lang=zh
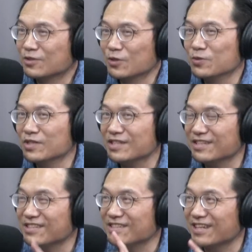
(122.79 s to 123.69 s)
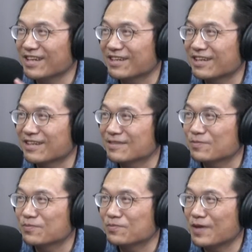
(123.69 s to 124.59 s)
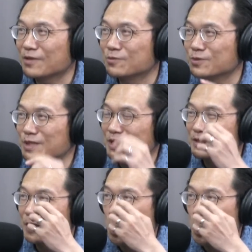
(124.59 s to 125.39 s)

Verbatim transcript: 以我迄印尼啊，敢若放牛食草，